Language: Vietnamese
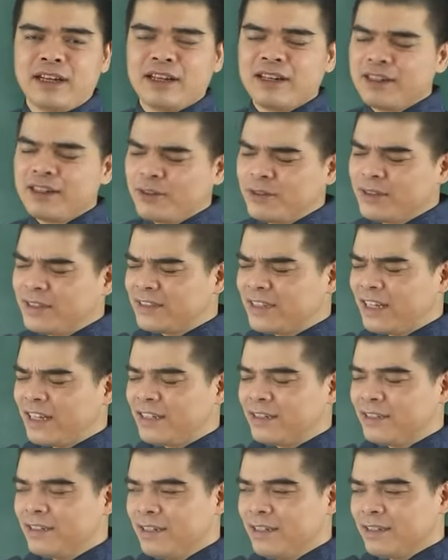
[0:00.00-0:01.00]
cần có thời
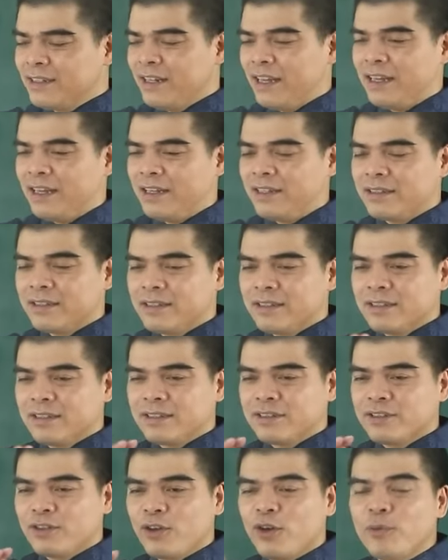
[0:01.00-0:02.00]
gian để
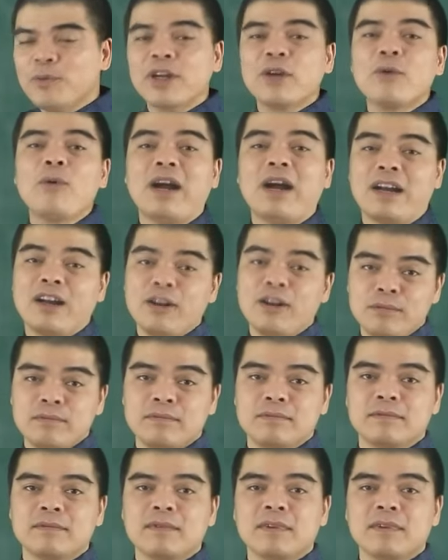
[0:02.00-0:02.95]
có một cái khoảng không